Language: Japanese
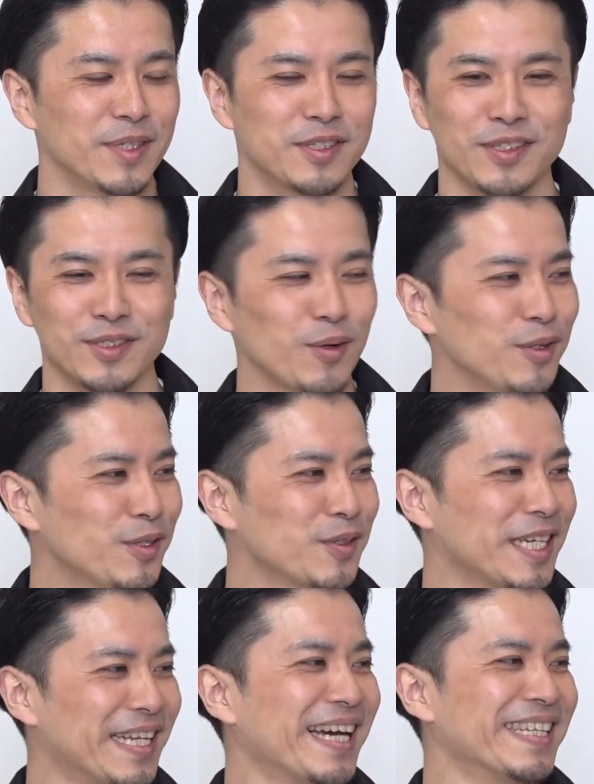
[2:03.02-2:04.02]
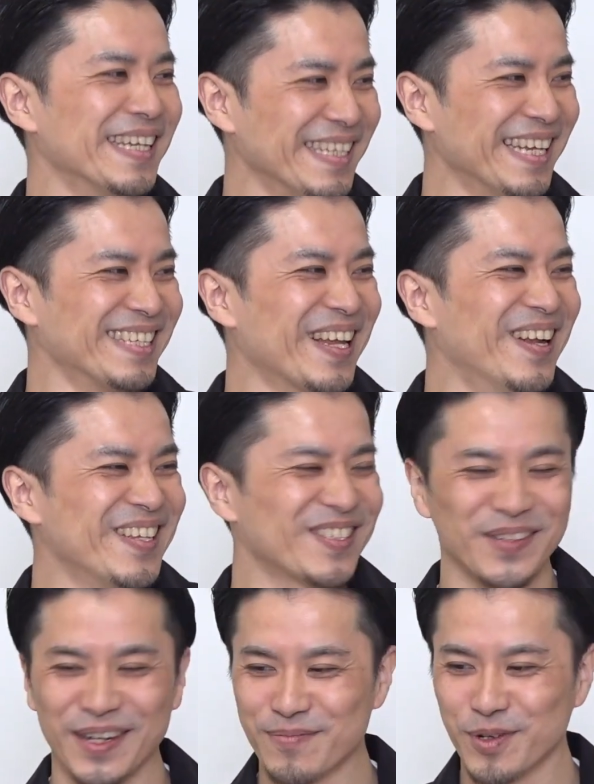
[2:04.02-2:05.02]
別にそういう人じゃなかったんで、それ
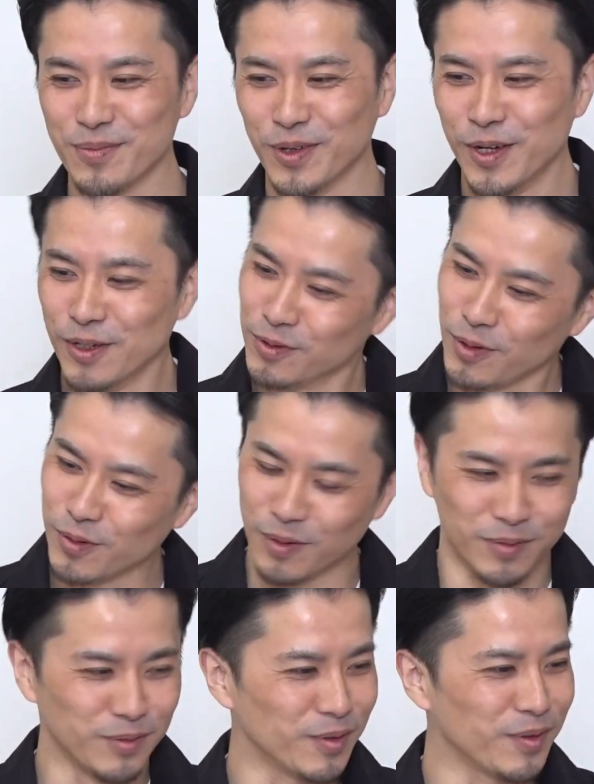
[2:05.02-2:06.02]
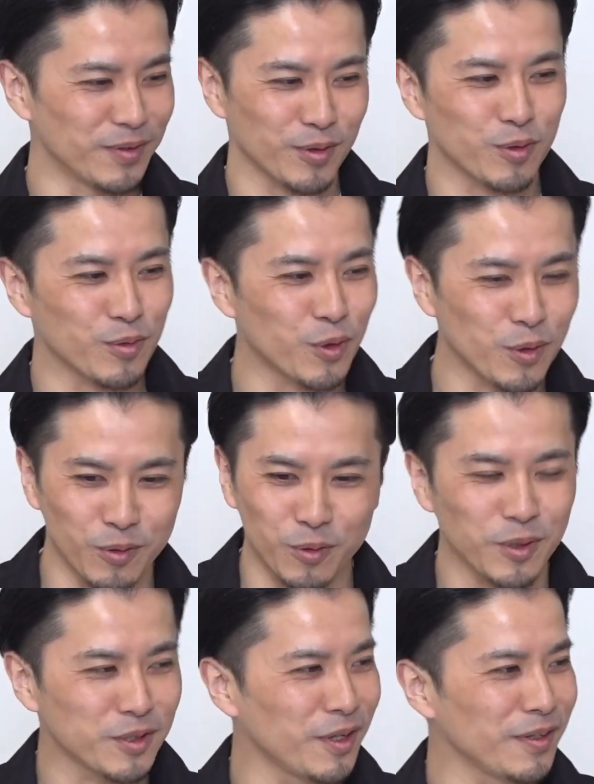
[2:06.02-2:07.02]
僕もなんかこれ
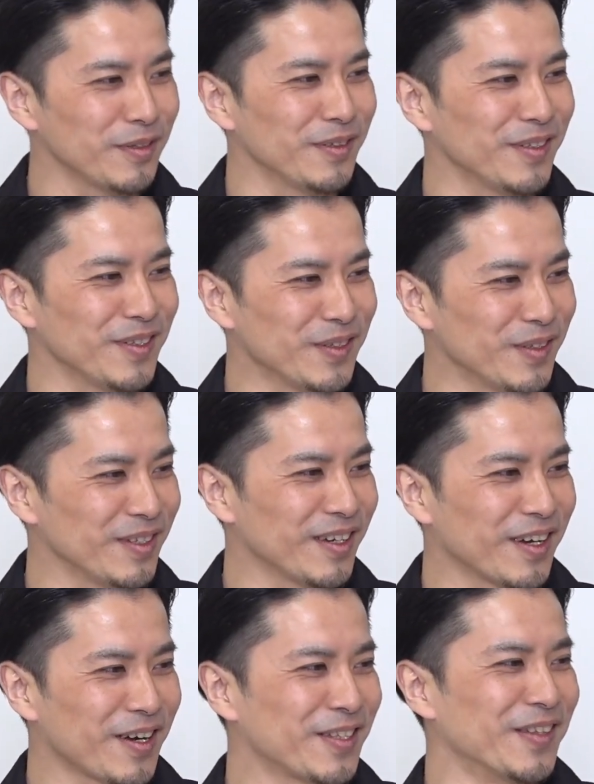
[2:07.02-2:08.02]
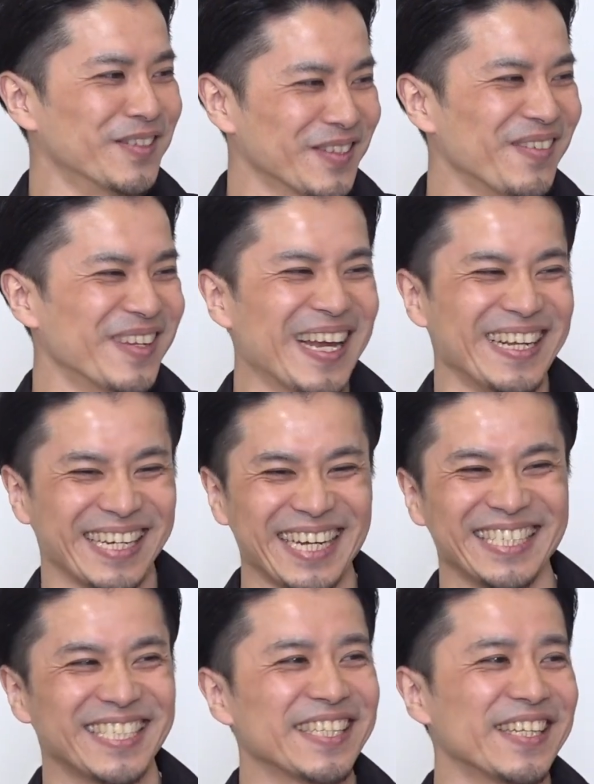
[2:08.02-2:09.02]
小田さんが書いたんですかみたいな
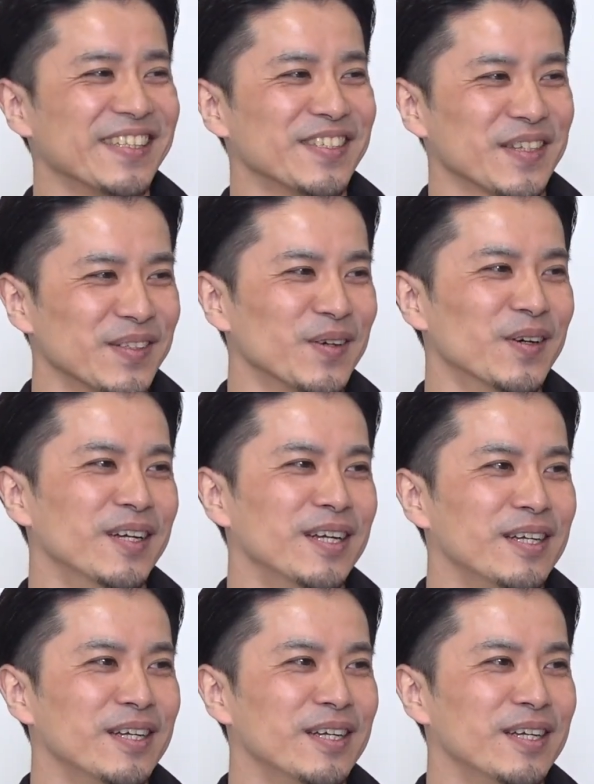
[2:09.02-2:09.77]
感じだったんですけど